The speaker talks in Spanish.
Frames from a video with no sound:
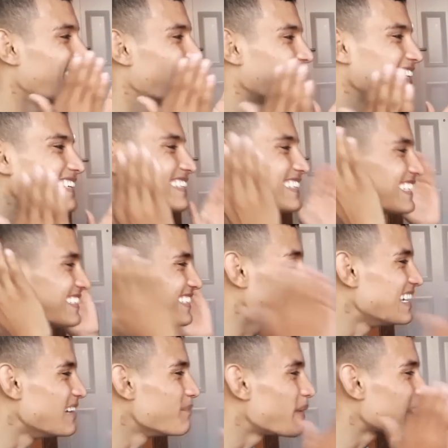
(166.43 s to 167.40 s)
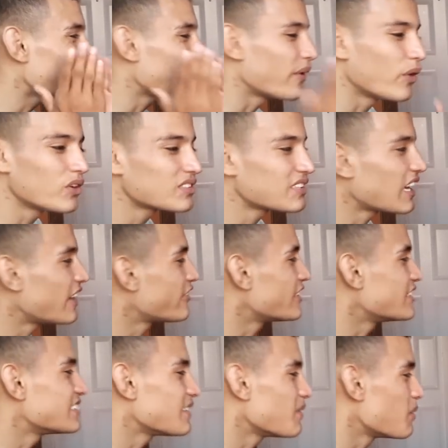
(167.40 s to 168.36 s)
La verdad es que siempre que veo esta
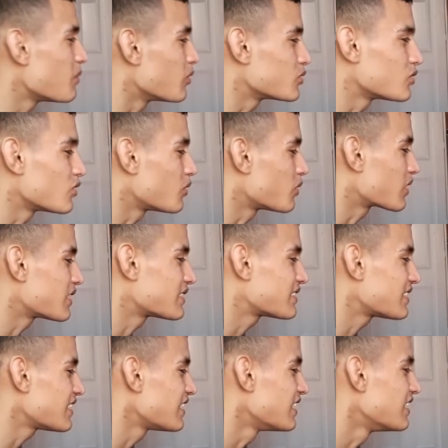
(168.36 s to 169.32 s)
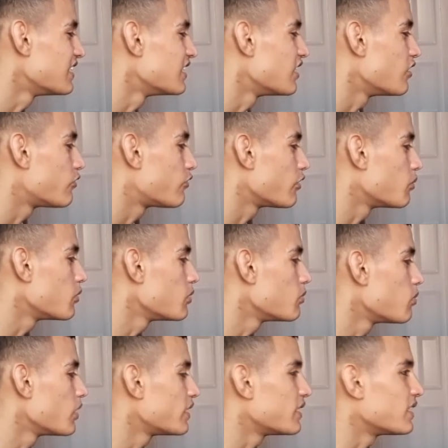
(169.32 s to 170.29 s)
defensa me emociono porque es que fue muy
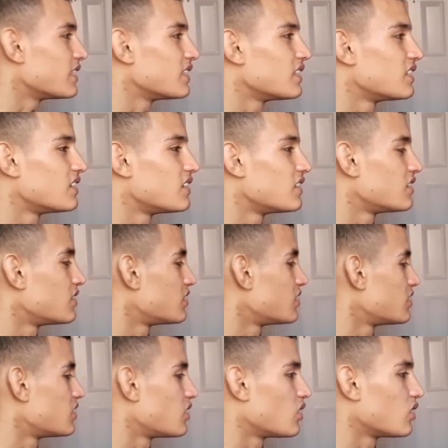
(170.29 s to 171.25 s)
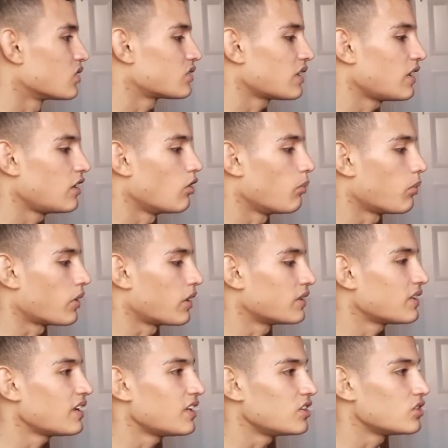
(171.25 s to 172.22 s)
buena. O sea, el
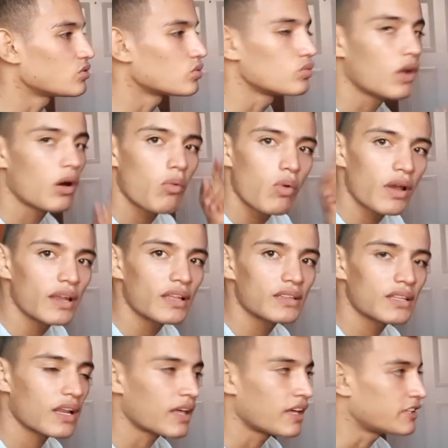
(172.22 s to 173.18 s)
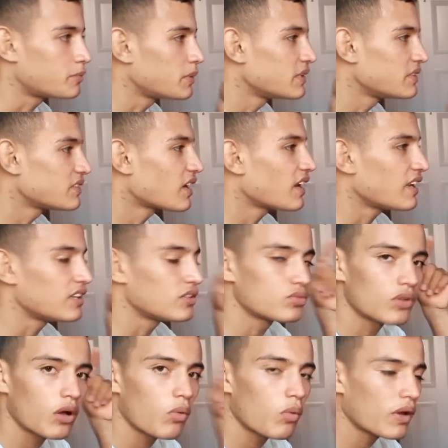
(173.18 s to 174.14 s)
oponente le hizo una buena entrada. spincer le
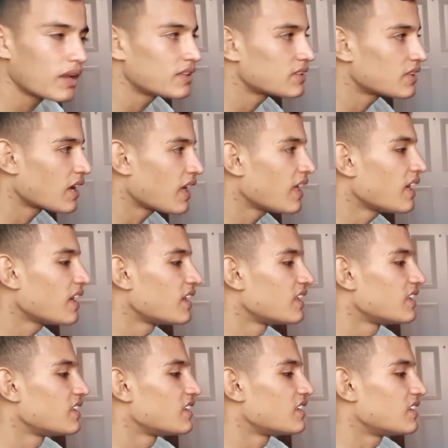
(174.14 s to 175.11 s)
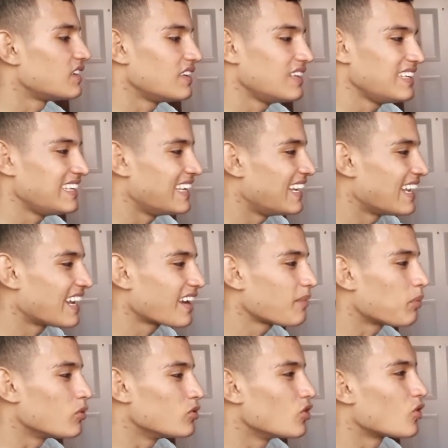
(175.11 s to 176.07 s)
hizo una buena entrada y él le
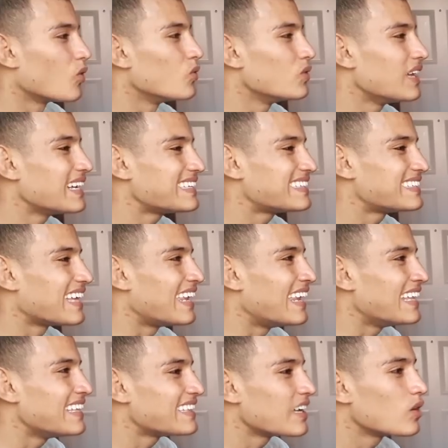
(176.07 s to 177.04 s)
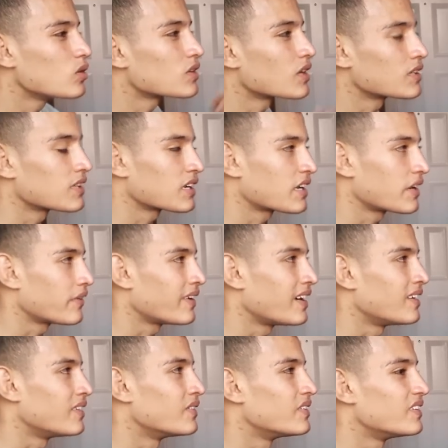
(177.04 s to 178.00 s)
respondió con un excelente contraataque,
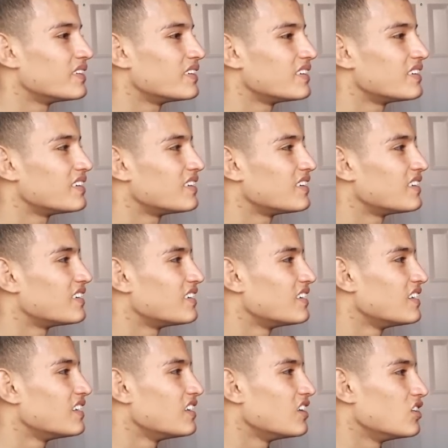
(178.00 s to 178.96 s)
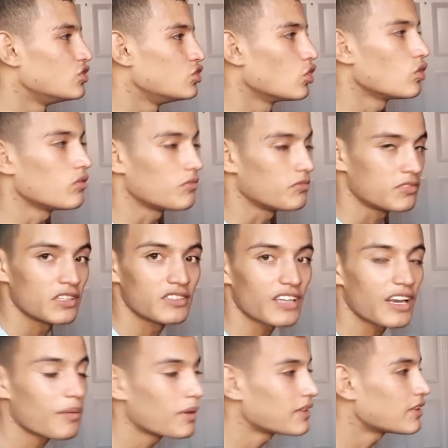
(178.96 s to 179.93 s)
véanlo. Yo
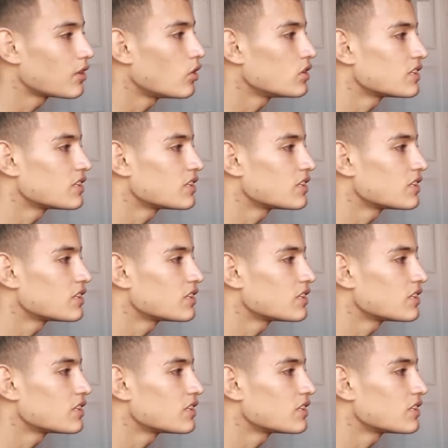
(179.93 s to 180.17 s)
sinceramente